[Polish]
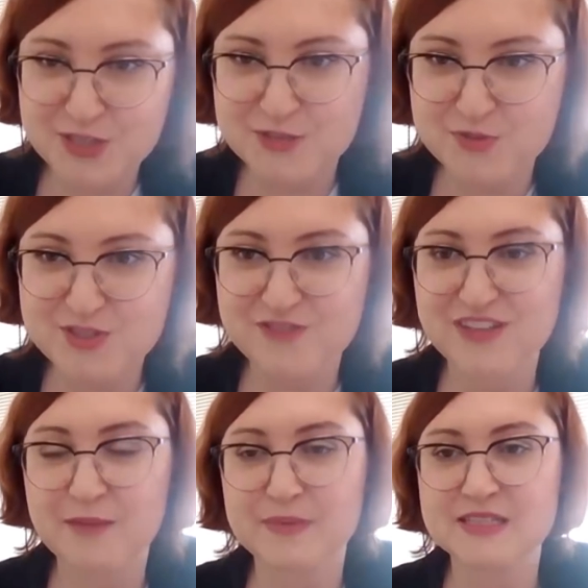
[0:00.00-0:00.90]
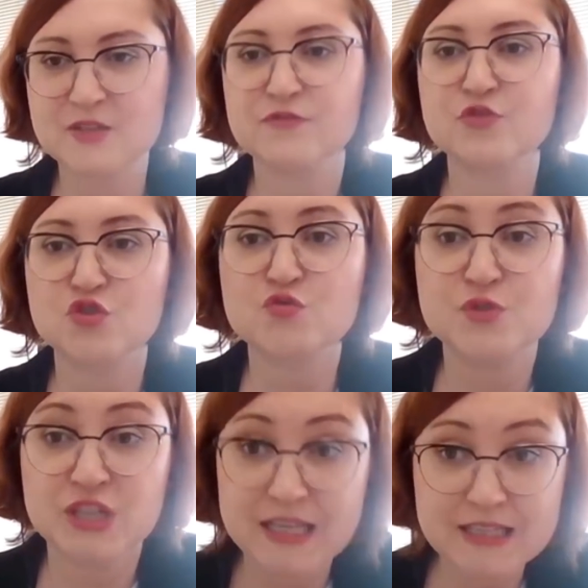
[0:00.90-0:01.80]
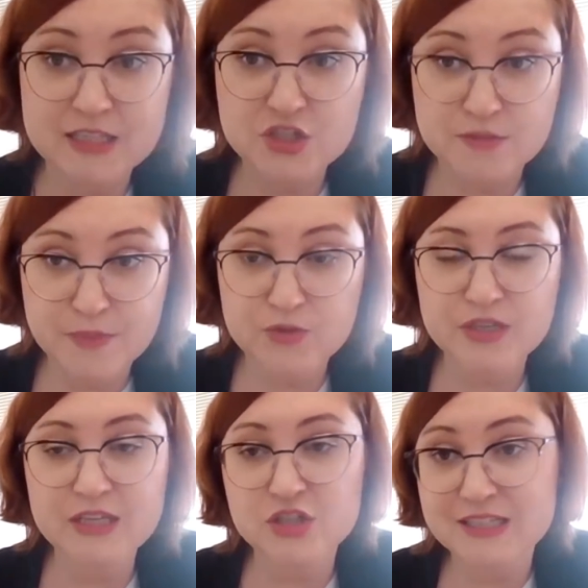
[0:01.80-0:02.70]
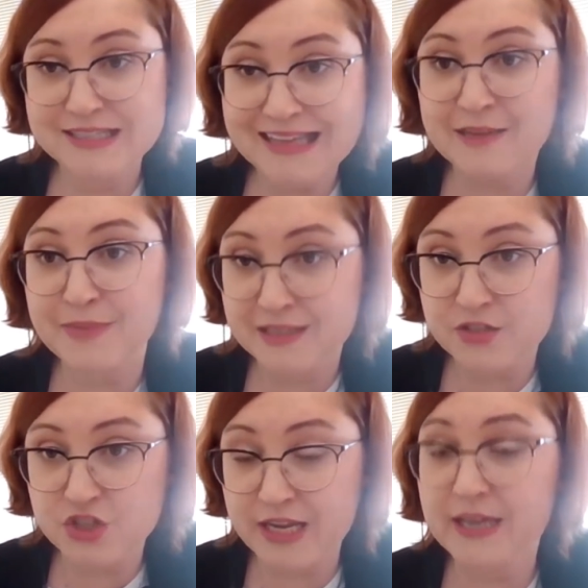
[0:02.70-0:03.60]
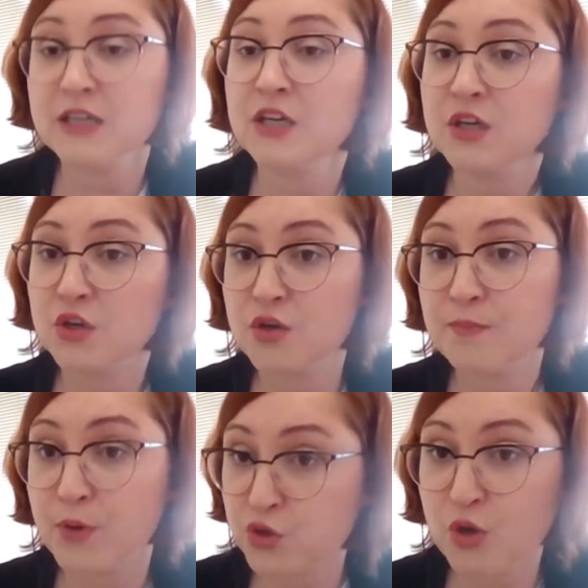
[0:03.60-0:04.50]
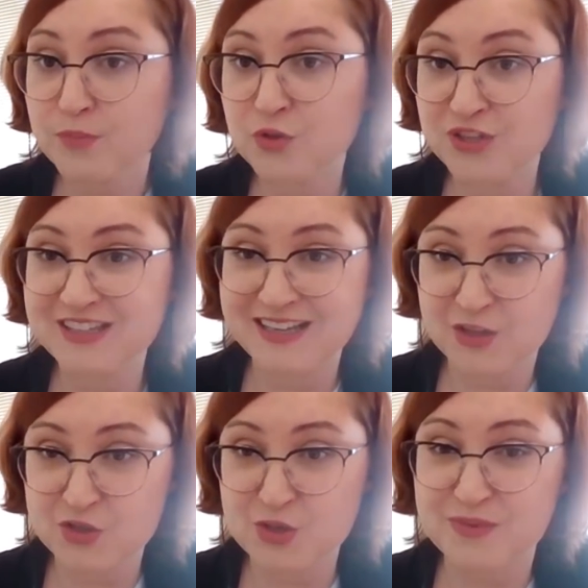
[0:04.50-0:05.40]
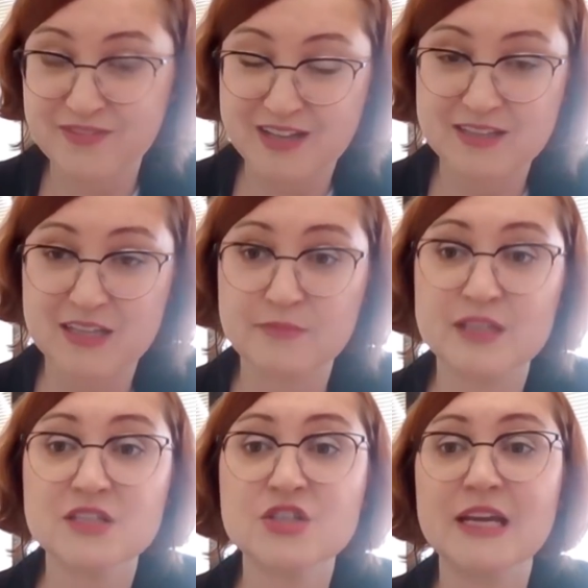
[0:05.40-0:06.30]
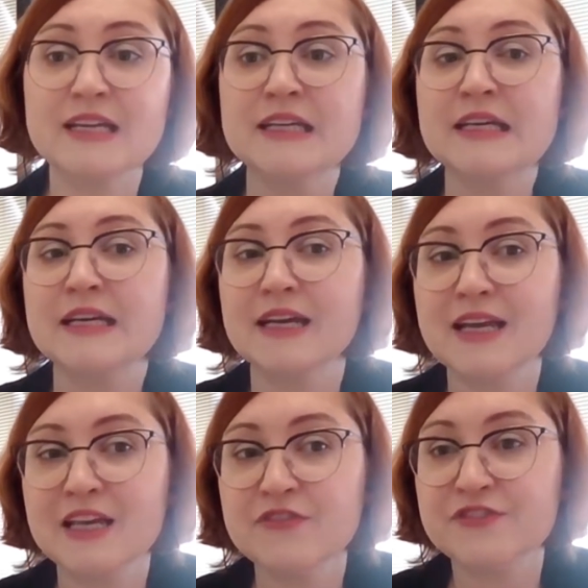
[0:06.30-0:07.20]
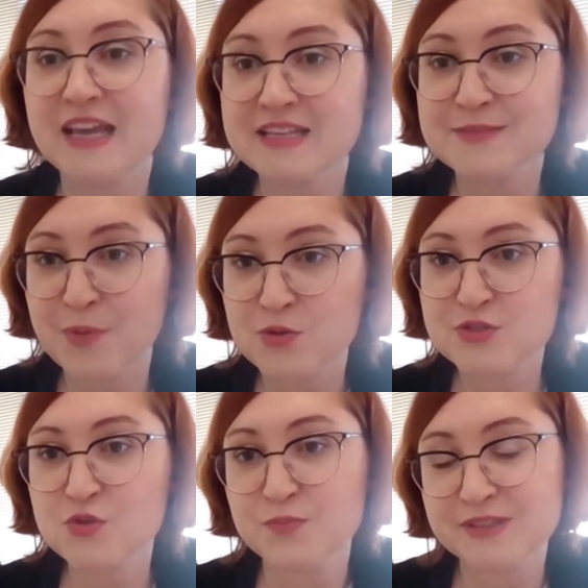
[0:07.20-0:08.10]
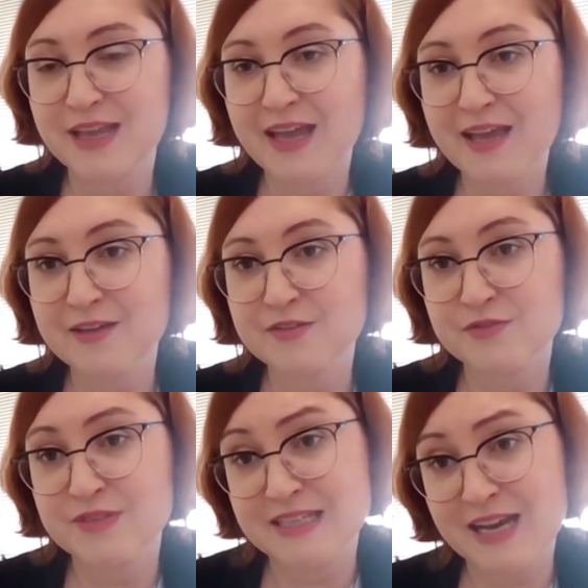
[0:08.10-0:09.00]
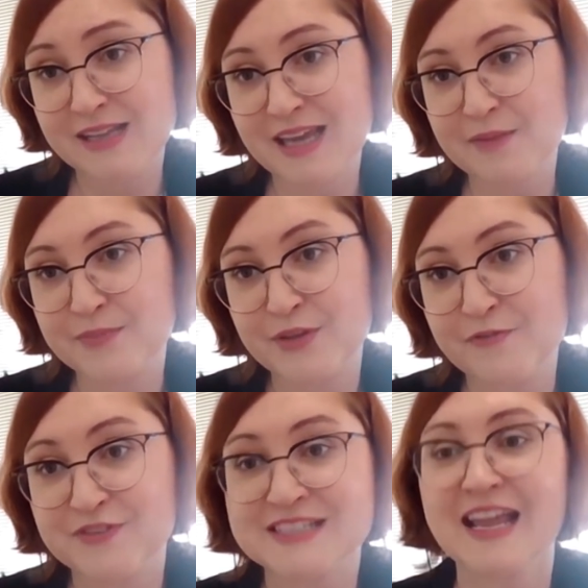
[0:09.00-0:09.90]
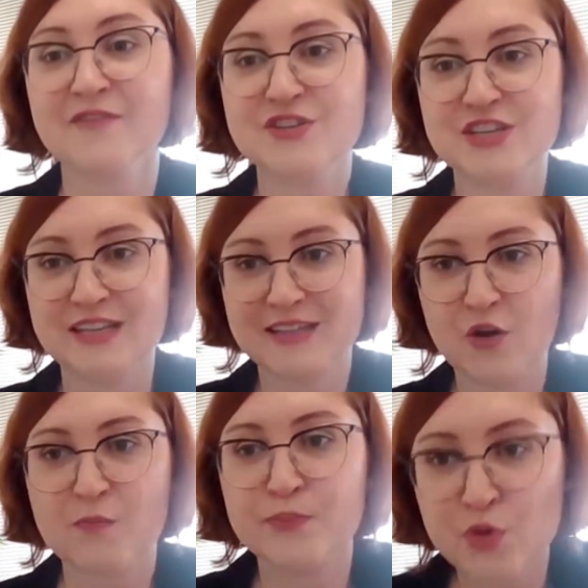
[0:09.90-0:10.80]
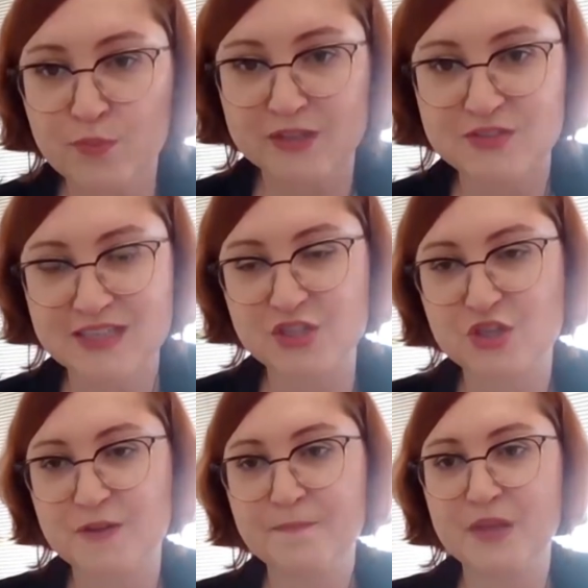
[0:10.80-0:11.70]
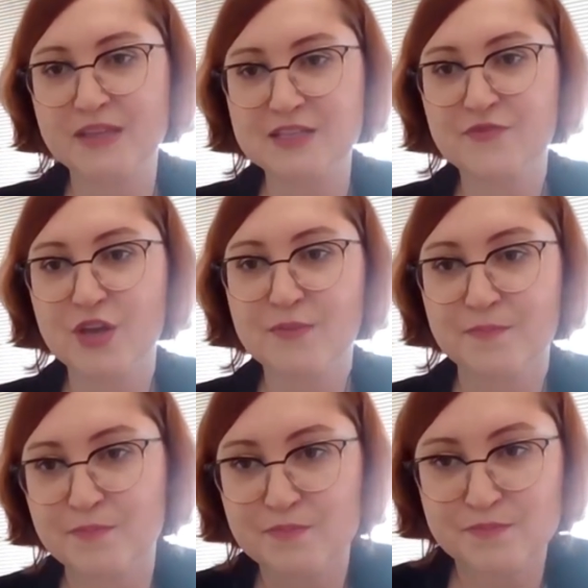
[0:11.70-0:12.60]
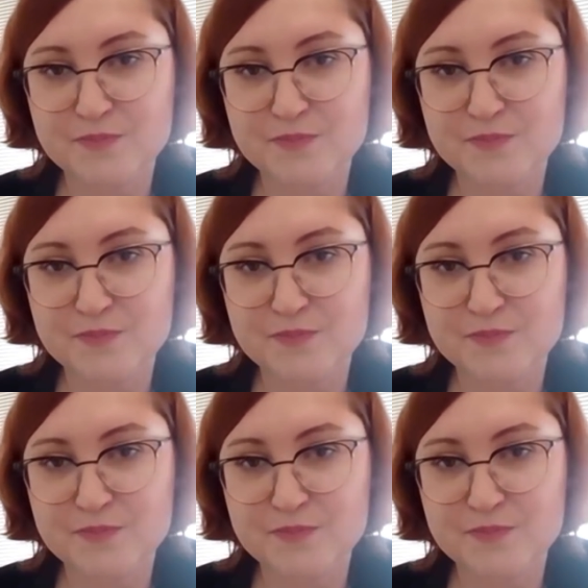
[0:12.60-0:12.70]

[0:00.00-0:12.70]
procesu zdrowienia pacjentów, którzy już już przyjęli te szczepionki, czyli dane medyczne, e, podobno nie dane osobowe, ale dane medyczne. E, I w ten sposób te, e, Izrael jakby wystawi się na taką próbę, to znaczy da, swoje,